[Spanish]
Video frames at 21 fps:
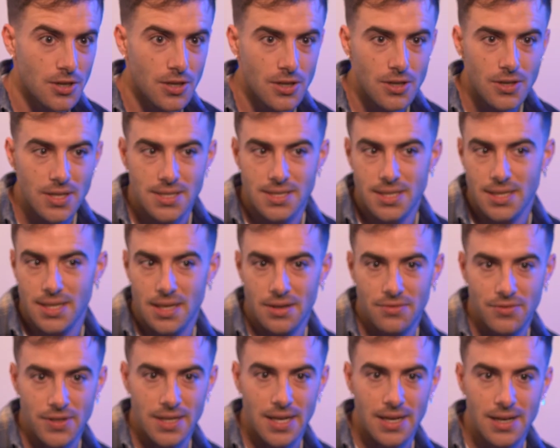yo creo que sí, que
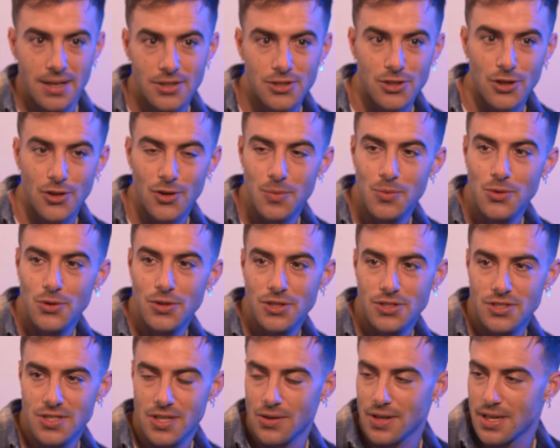al final todo el
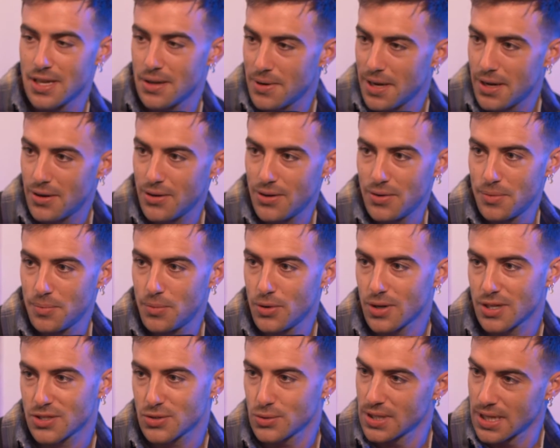mundo se lo ha llevado un
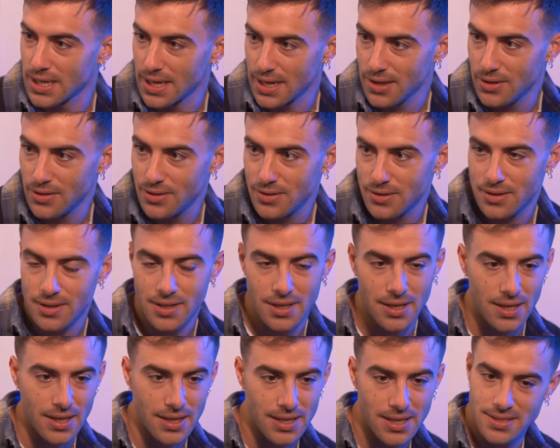poco a su terreno,
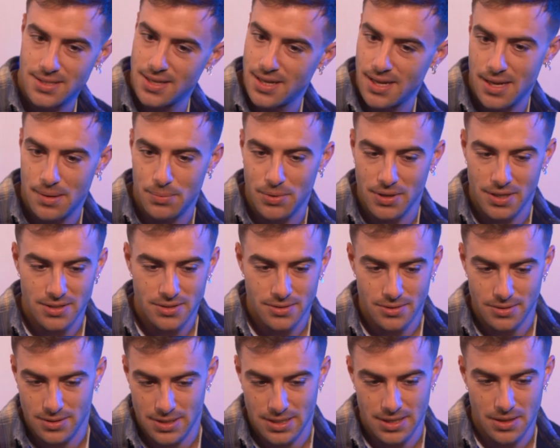eh, ya sea pues
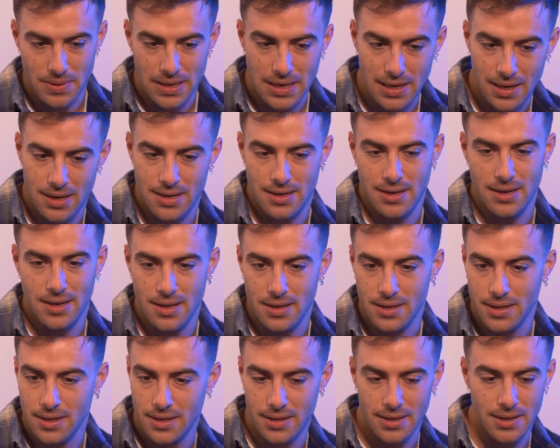eso a nivel
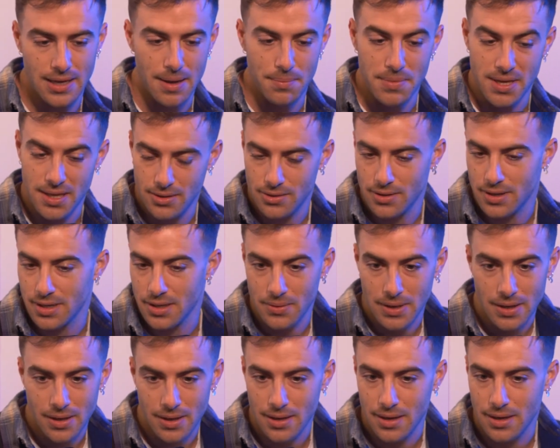eh, amigos, a
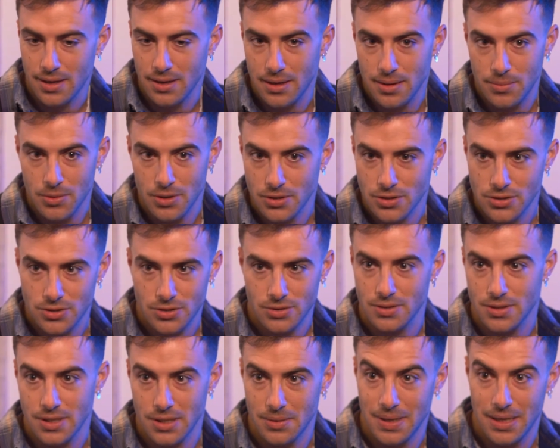nivel
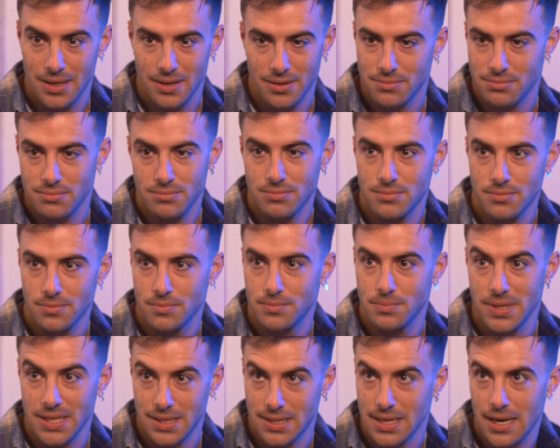amoroso, a nivel
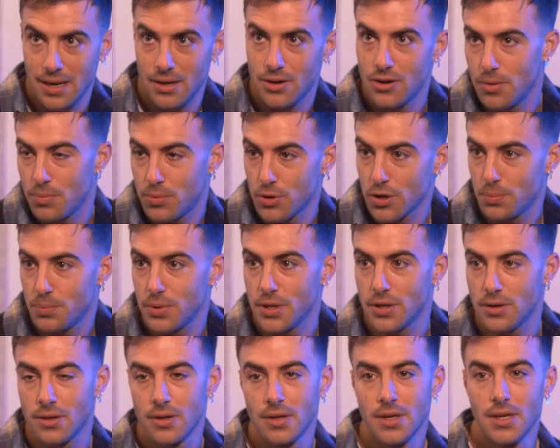vital, ¿no?
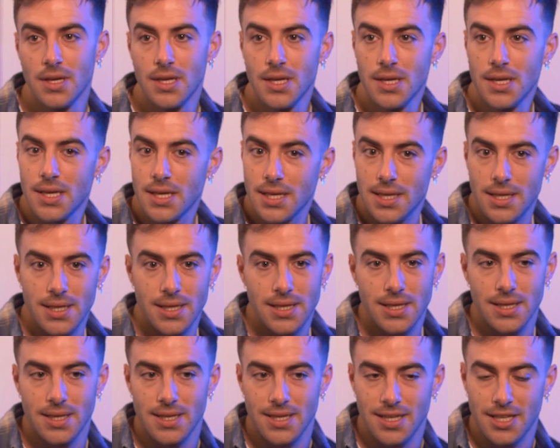Propio.
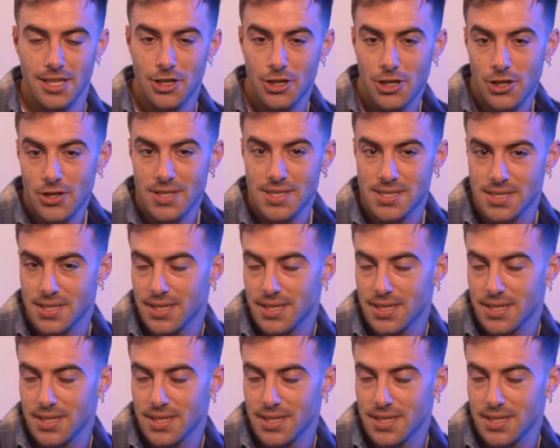Y, yo creo que